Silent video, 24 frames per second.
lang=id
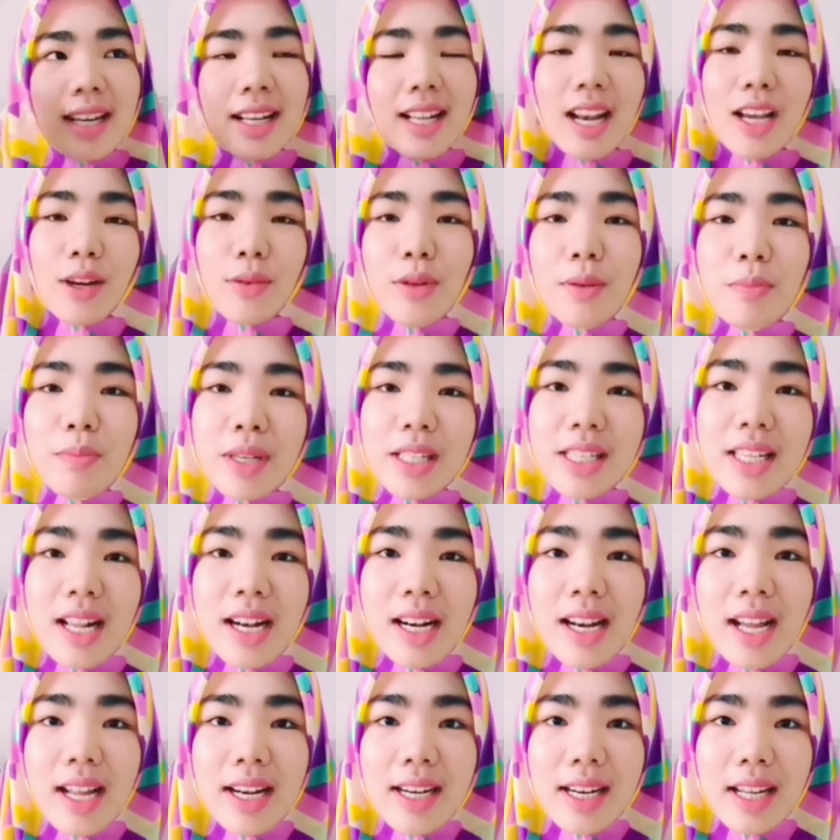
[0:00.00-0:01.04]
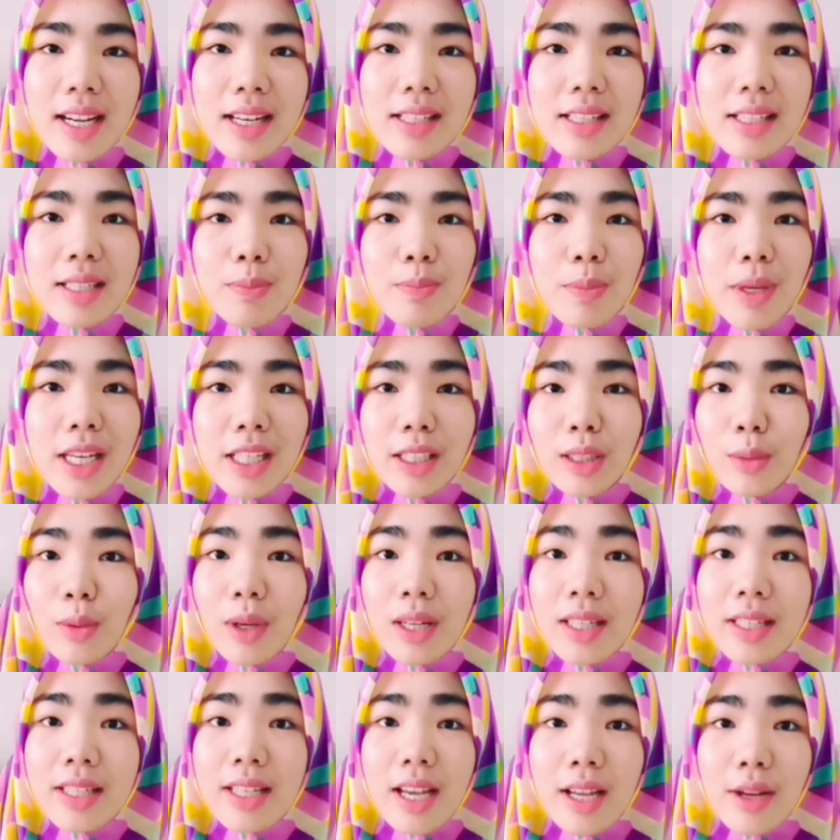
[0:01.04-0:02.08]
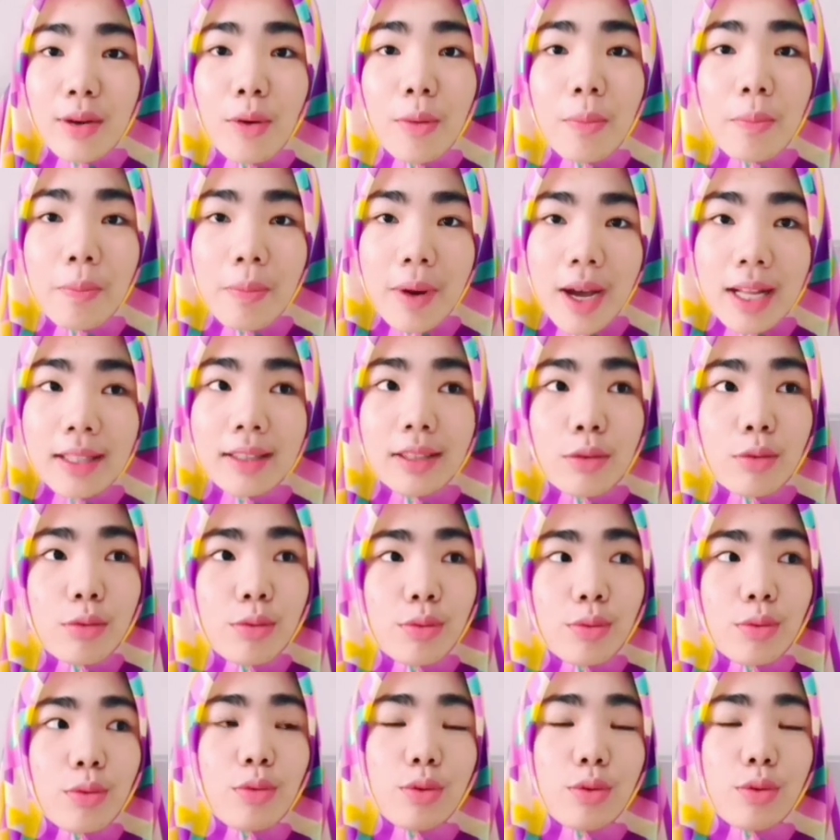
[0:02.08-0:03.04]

ngelakuin perjalanan spiritual di Eropa terus